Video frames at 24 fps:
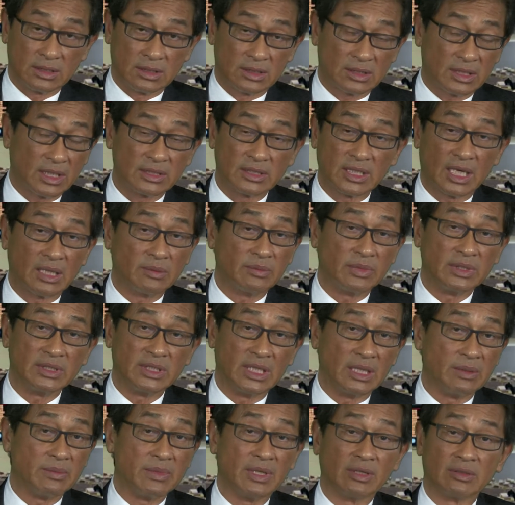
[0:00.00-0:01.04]
跟他们
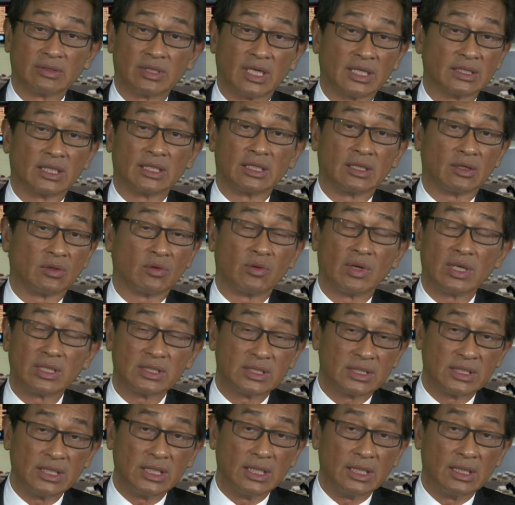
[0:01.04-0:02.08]
也没有太大的关
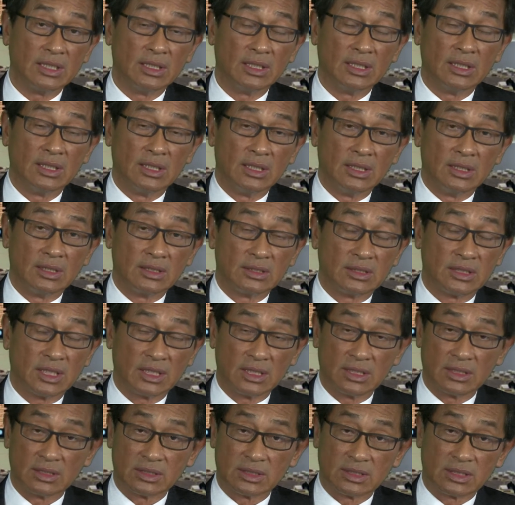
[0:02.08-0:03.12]
系。
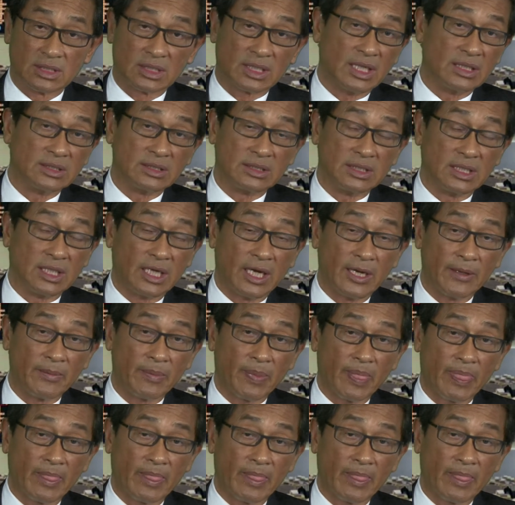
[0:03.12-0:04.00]
这样子看起来，